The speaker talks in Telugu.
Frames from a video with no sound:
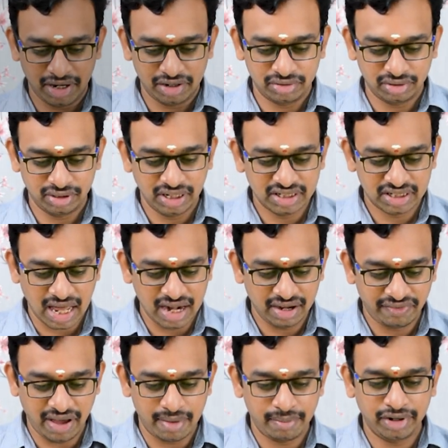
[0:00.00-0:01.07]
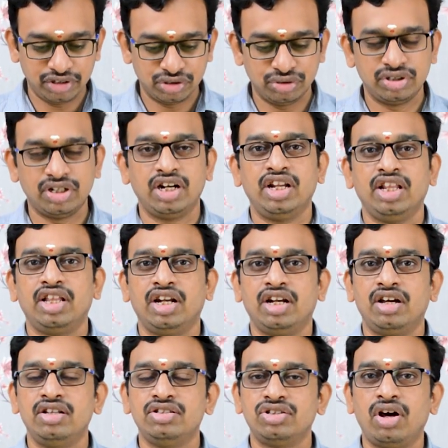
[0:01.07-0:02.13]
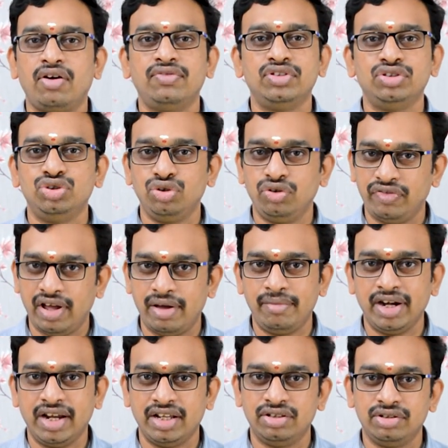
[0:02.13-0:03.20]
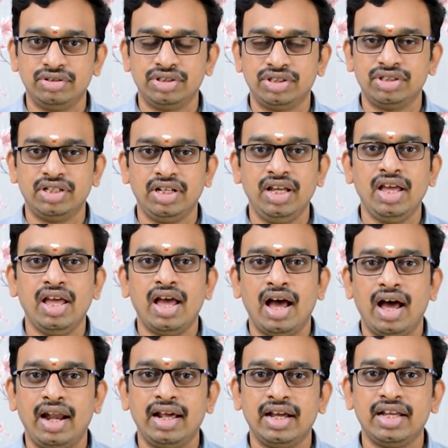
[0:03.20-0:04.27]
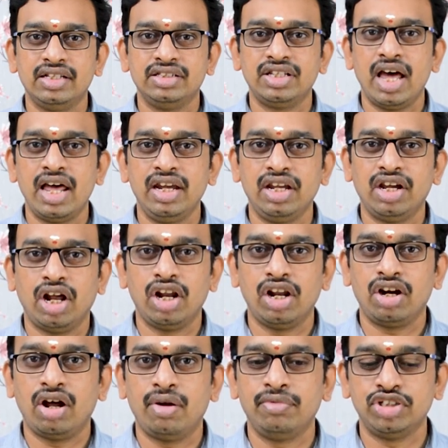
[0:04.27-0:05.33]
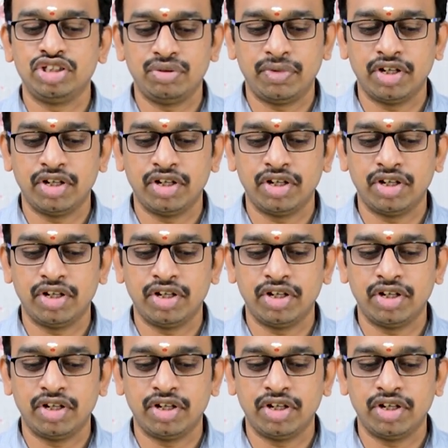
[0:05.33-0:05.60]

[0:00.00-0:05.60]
మనం ఈ శారీ ఫ్యాబ్రిక్ చూసినట్టయితే కనుక సాఫ్ట్ జూట్ ఫ్యాబ్రిక్ అయితే వస్తుంది అలాగే శారీ కలర్ కాంబినేషన్